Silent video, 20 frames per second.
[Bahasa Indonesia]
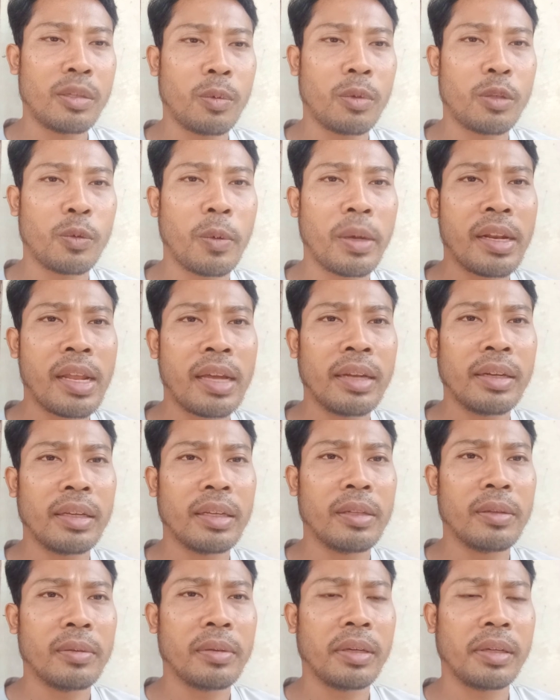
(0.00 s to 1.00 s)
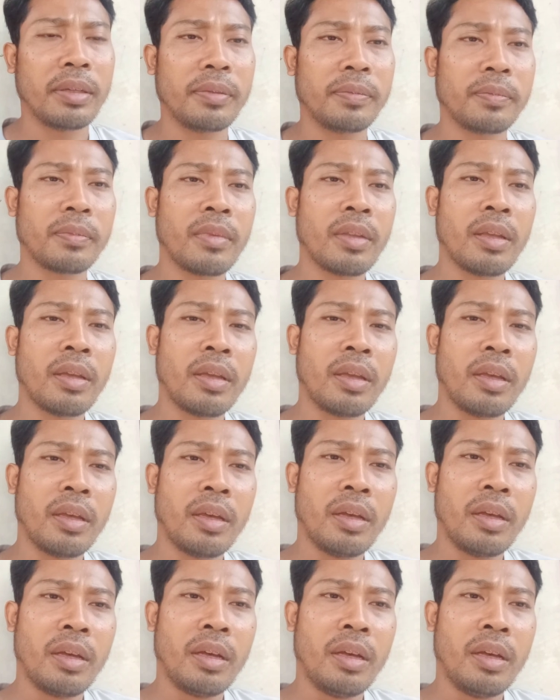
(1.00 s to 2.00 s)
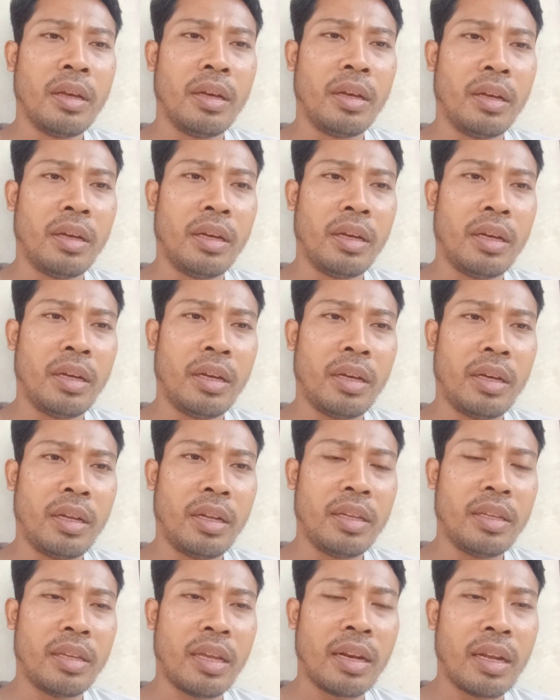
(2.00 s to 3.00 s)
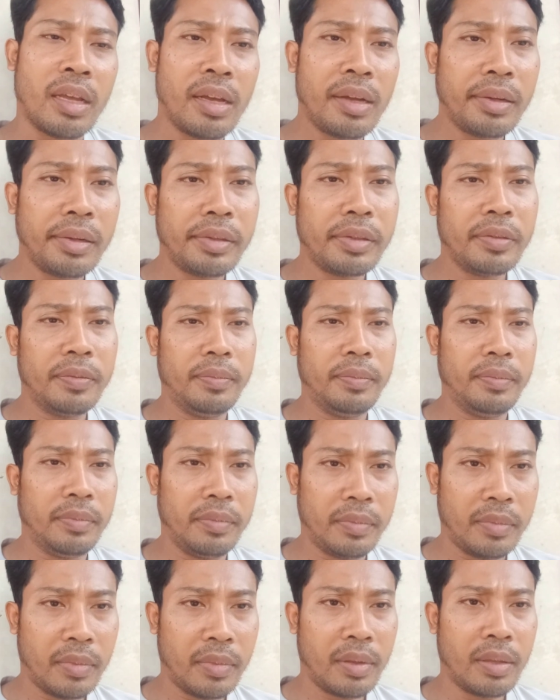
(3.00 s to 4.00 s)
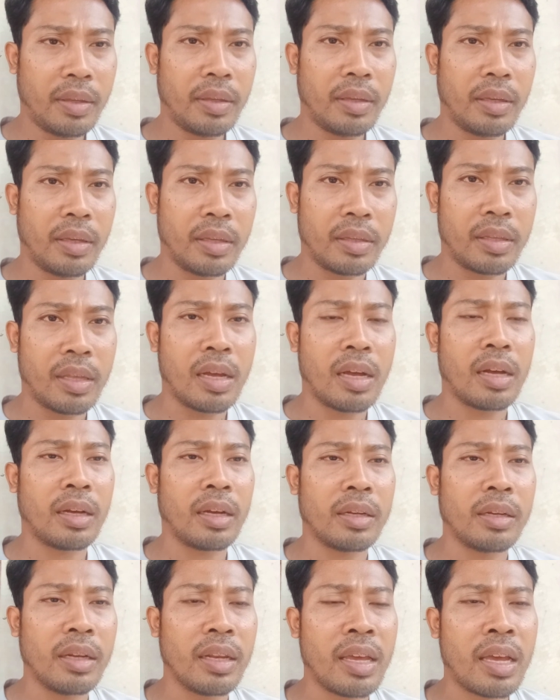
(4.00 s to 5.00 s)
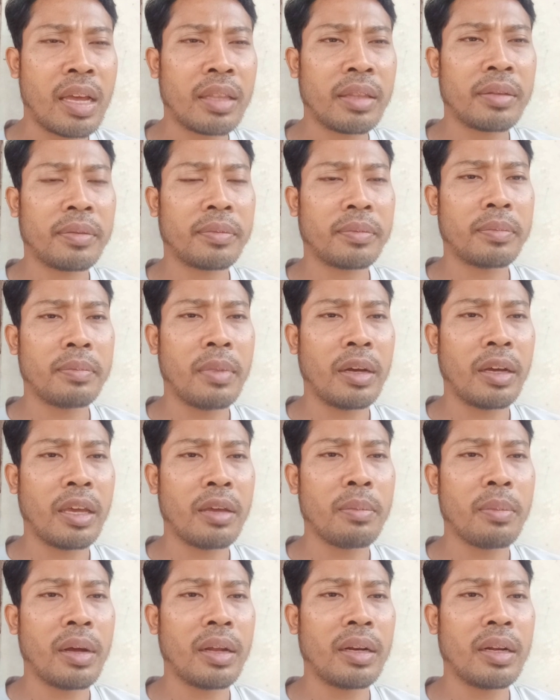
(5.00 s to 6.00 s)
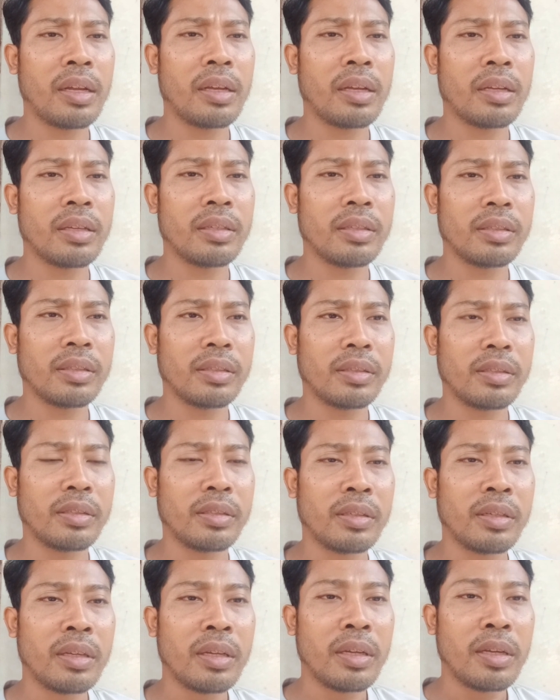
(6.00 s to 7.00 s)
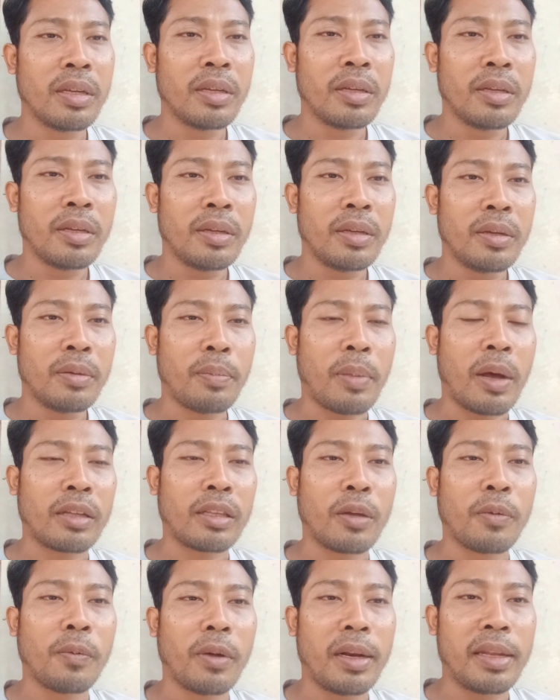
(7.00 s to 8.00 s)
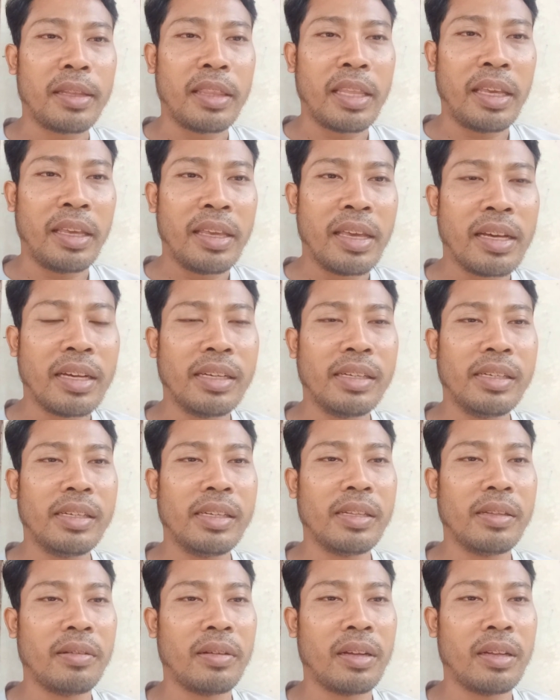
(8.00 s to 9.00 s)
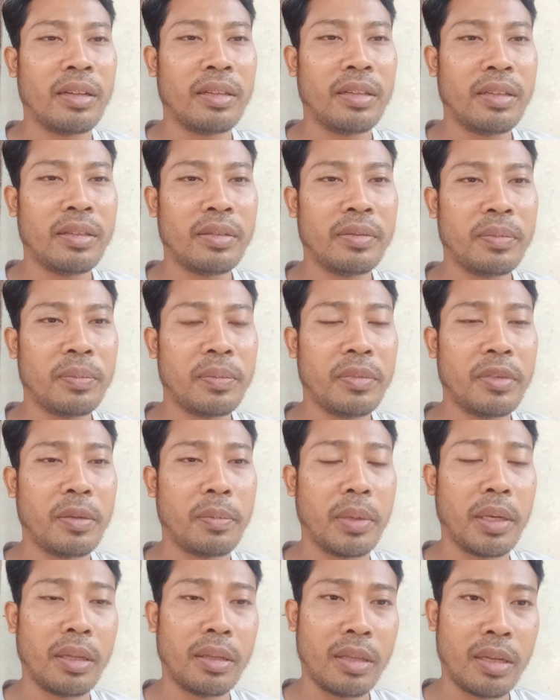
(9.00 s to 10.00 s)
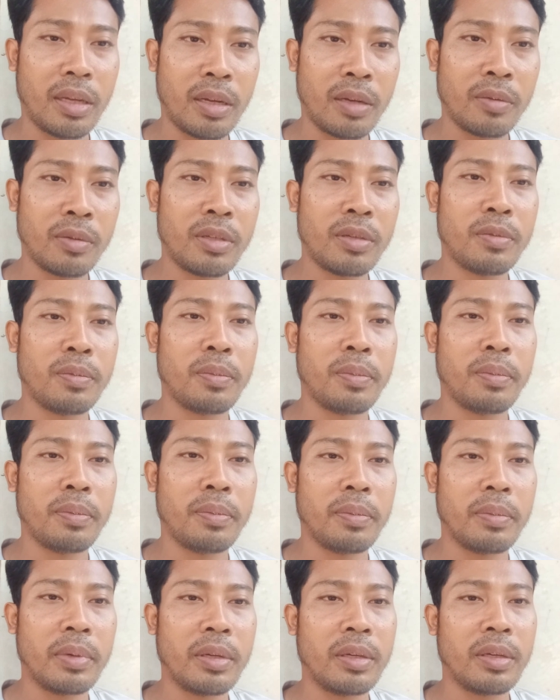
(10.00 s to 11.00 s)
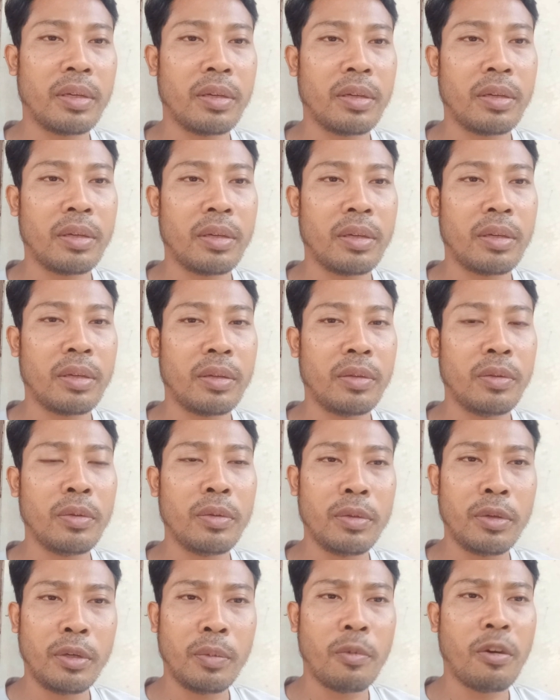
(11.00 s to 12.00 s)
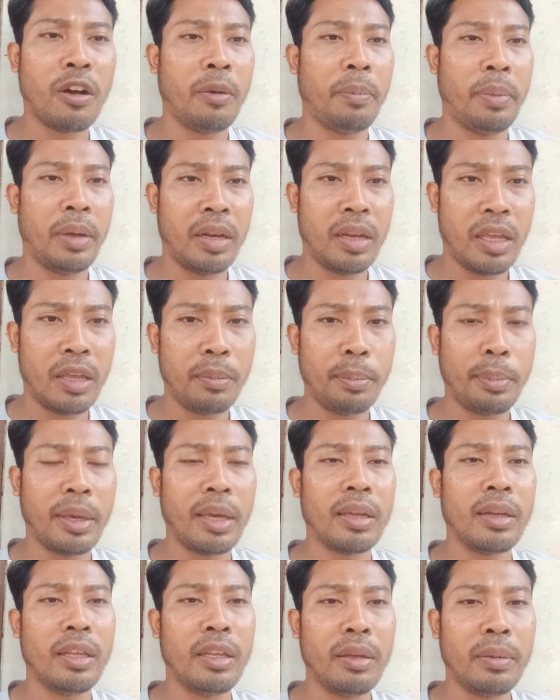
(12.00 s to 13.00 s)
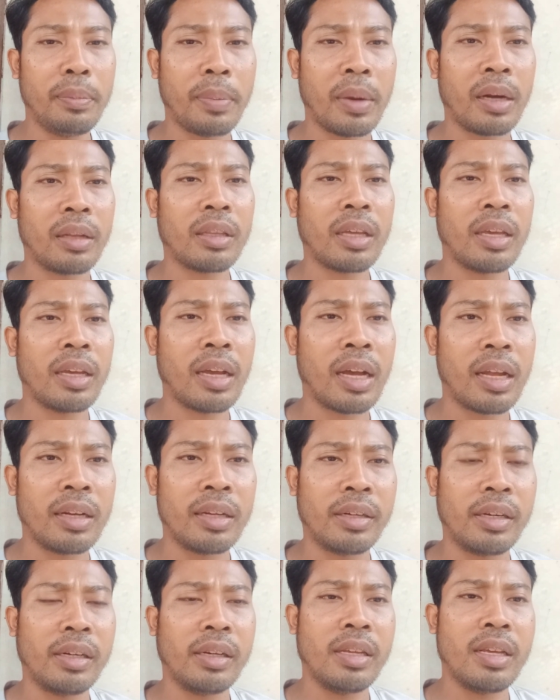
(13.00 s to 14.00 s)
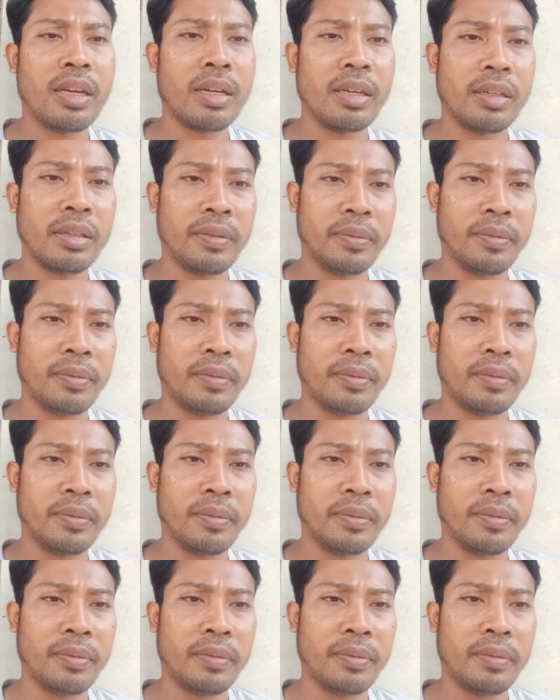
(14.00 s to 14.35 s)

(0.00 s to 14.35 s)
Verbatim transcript: Baswedan gitu kan uh, di sana kita akan lihat bagaimana uh, fakta politiknya gitu kan tapi kita harus uh, jujur bahwa PDIP ini partai kader yang